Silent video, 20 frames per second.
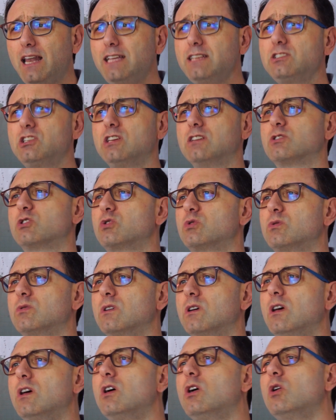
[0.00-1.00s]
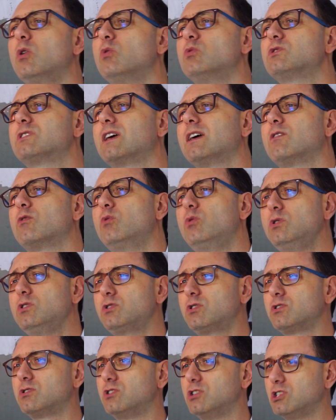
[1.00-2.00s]
Além disso, os
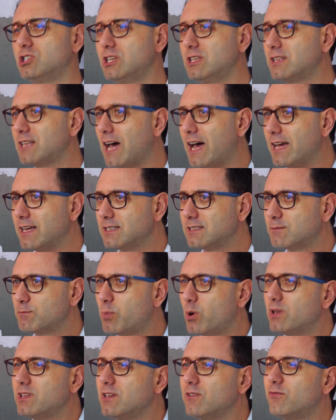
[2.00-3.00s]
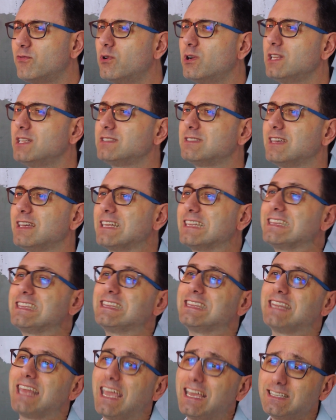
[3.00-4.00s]
recursos digitais podem
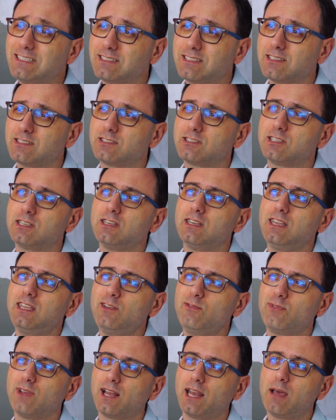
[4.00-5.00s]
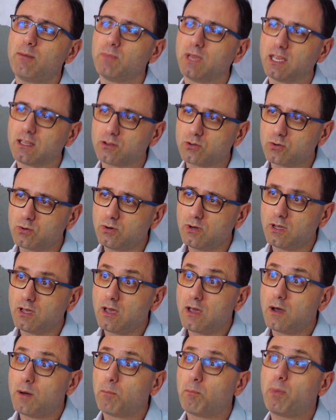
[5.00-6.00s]
fornecer testes de nivelamento
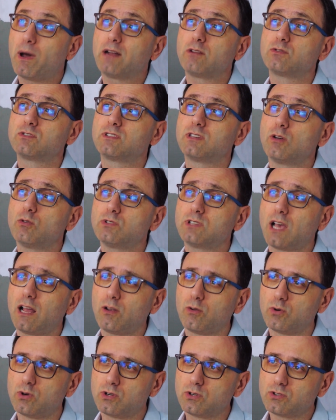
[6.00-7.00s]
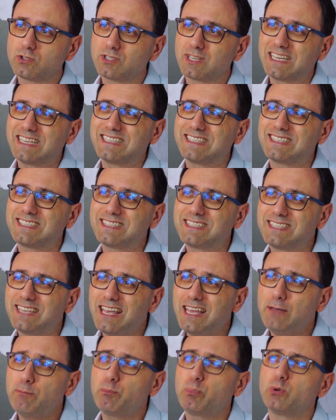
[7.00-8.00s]
para os seus alunos
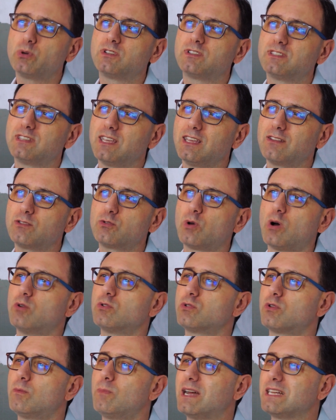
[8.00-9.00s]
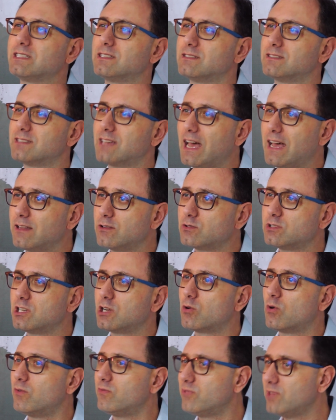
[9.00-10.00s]
100%
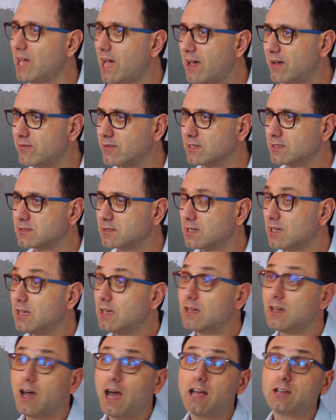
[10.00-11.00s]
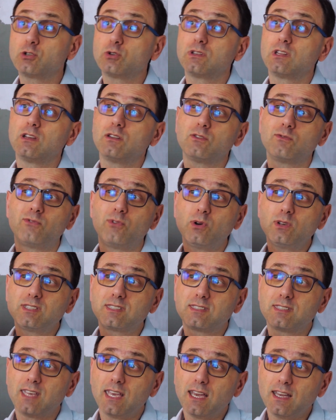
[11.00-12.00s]
automatizados e confiáveis, ajudando
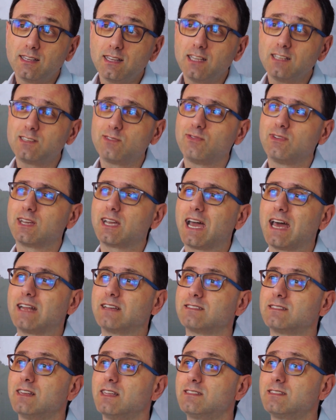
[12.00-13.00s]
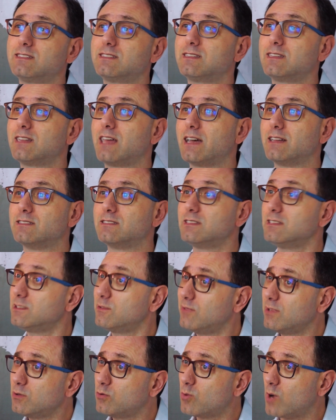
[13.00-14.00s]
você a identificar as necessidades
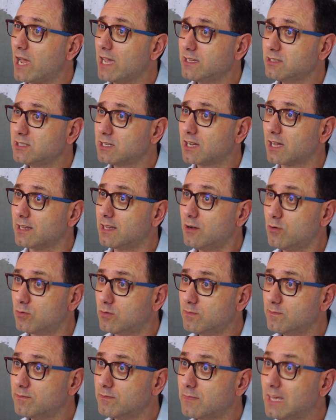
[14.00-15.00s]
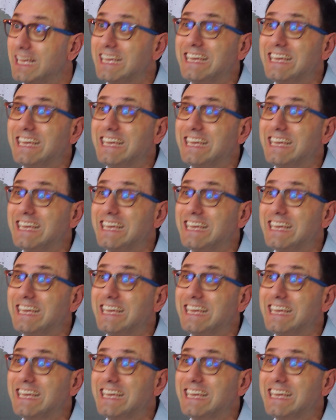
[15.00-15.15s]
individuais de cada um